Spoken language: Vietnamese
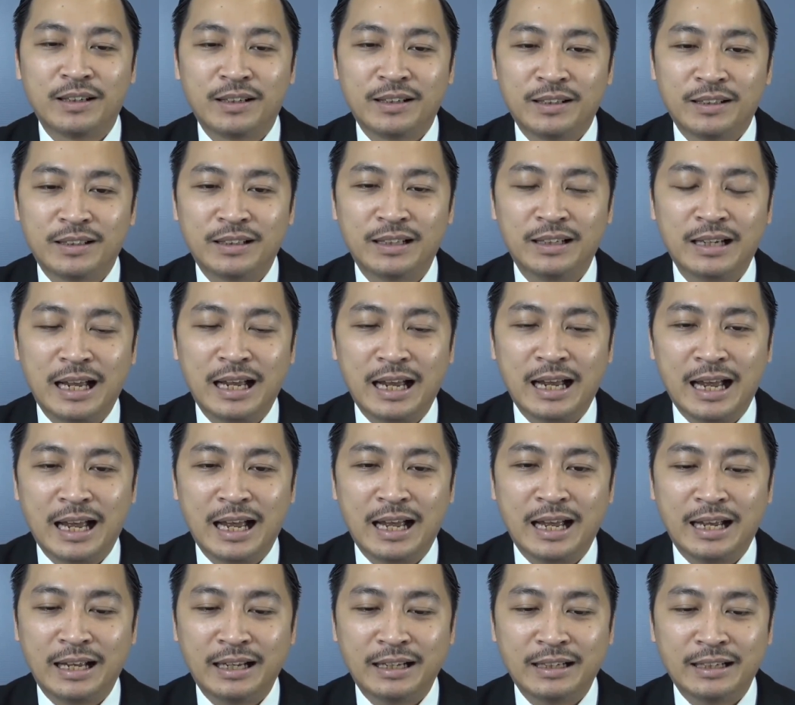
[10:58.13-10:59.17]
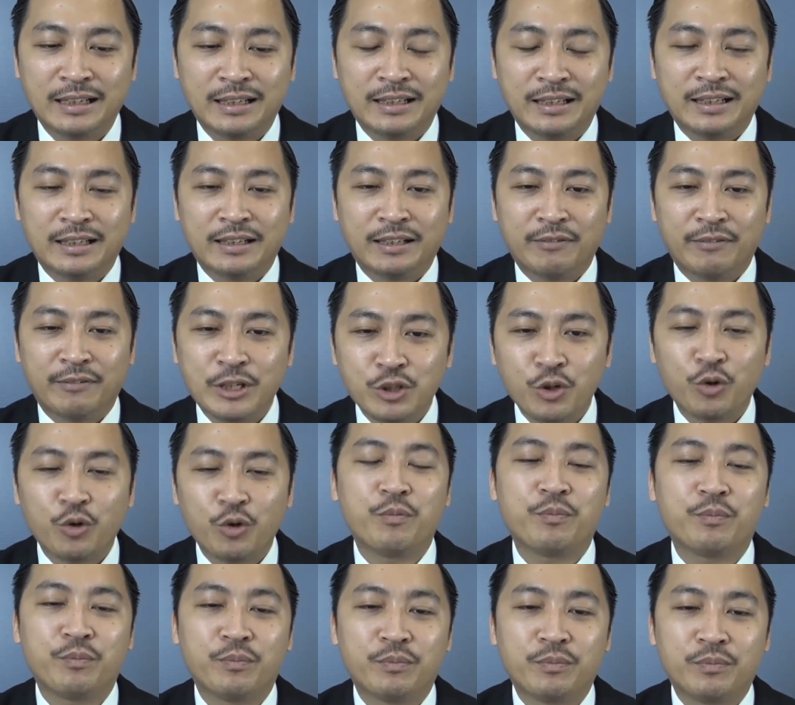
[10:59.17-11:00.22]
là ví dụ
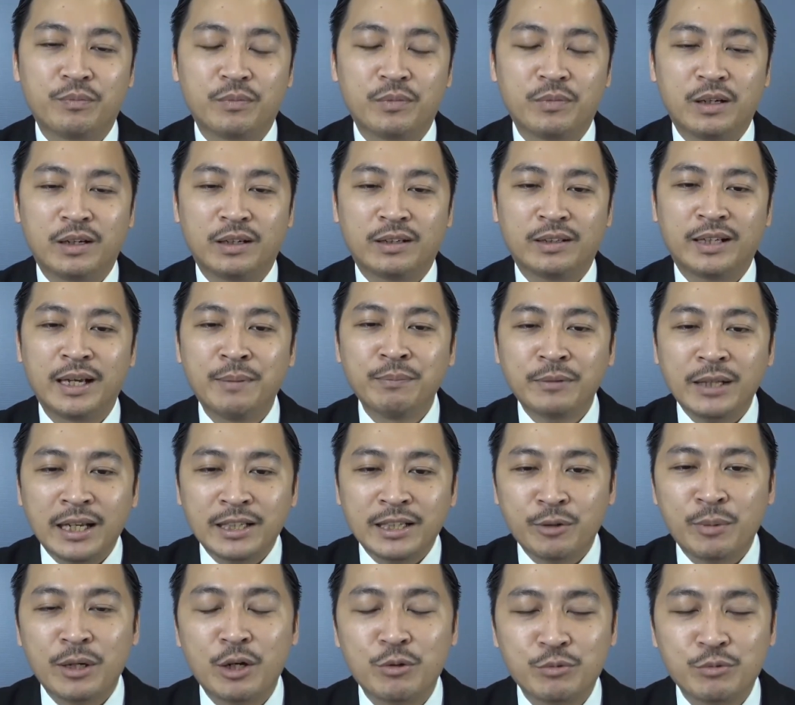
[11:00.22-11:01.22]
ờ, kiếm tiền trong bất động